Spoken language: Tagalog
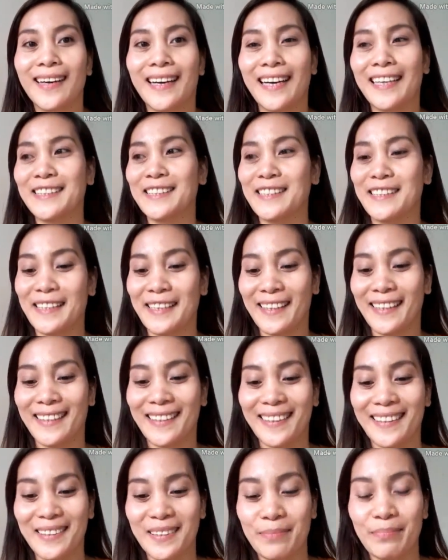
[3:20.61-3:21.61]
at
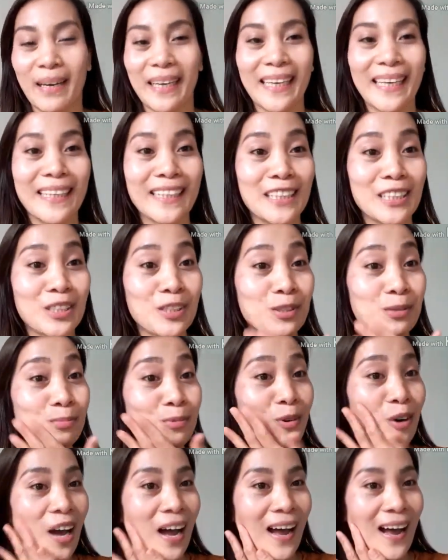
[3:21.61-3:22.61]
saka makinis
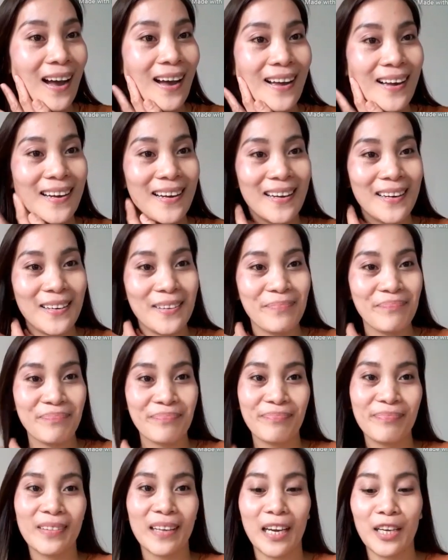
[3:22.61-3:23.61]
yung mukha,
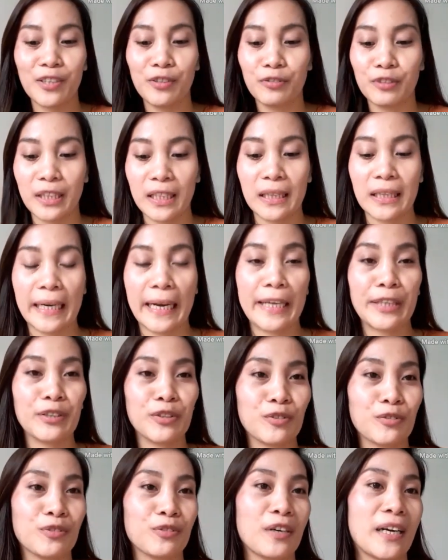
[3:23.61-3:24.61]
ayun, itry
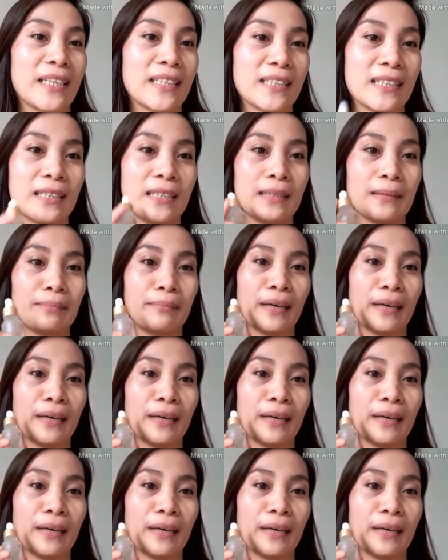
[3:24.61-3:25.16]
nyo to guys.